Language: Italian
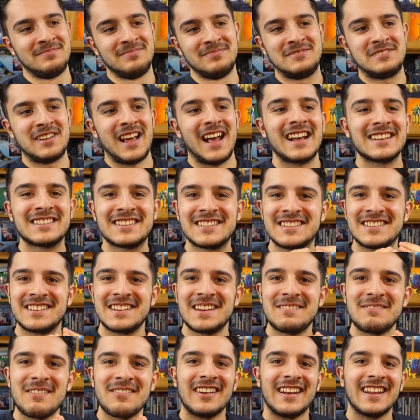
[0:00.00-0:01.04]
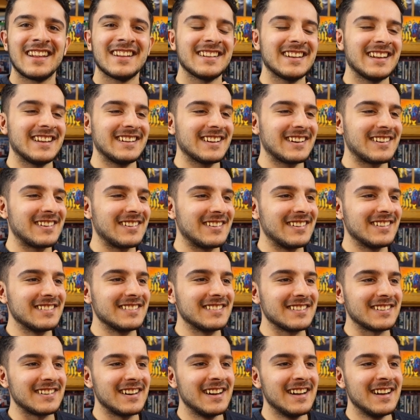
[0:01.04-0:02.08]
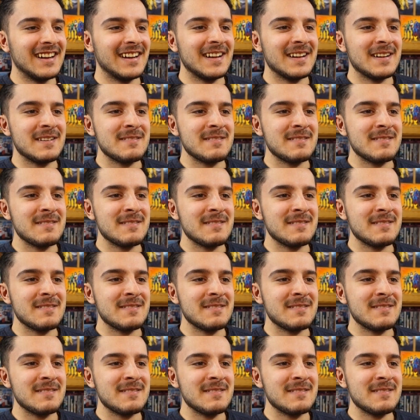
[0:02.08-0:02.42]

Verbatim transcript: Già assieme vi rendete conto.